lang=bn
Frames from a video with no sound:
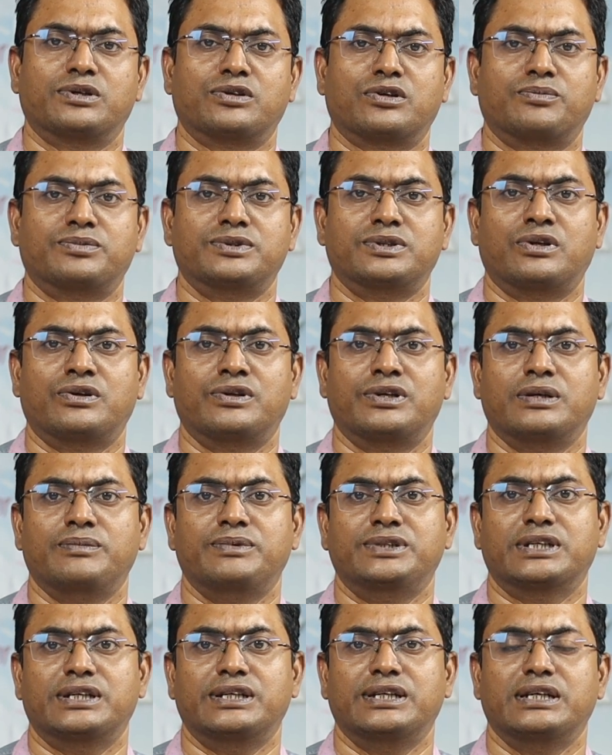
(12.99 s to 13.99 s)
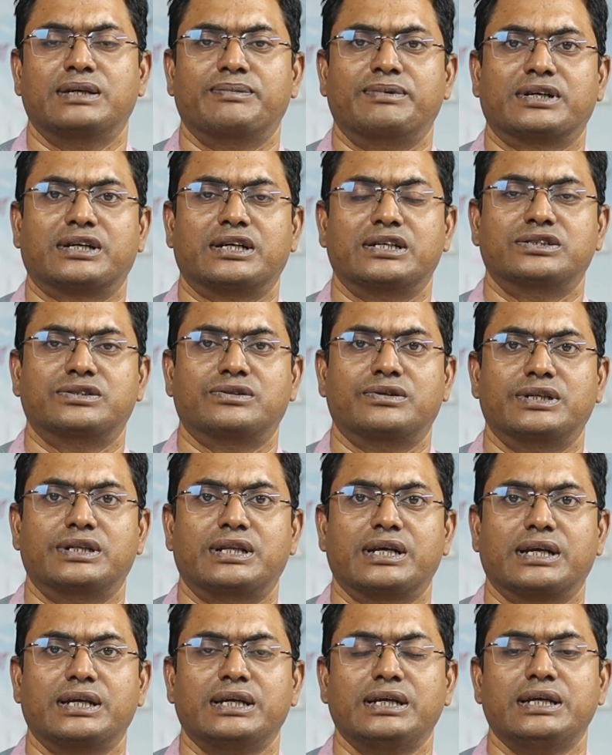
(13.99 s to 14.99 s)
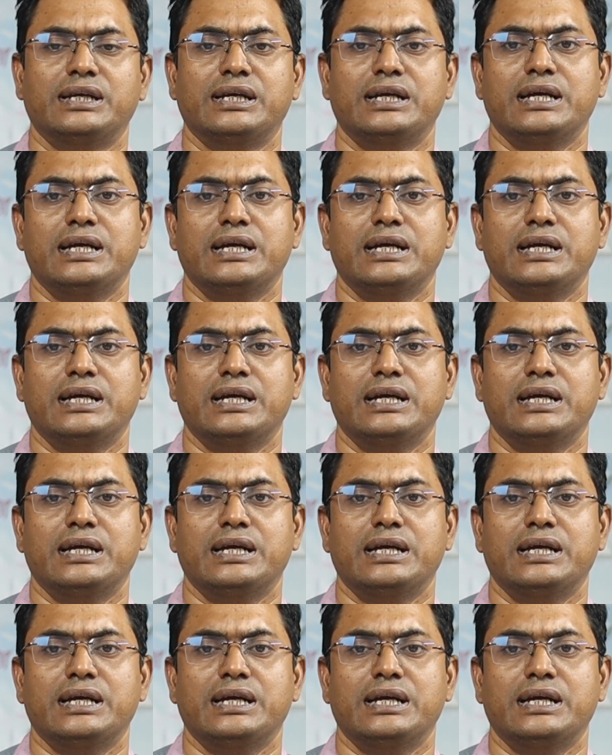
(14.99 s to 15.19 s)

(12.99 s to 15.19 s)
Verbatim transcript: সব ধরনের ভিসা নিয়েই আমরা কাজ করে থাকি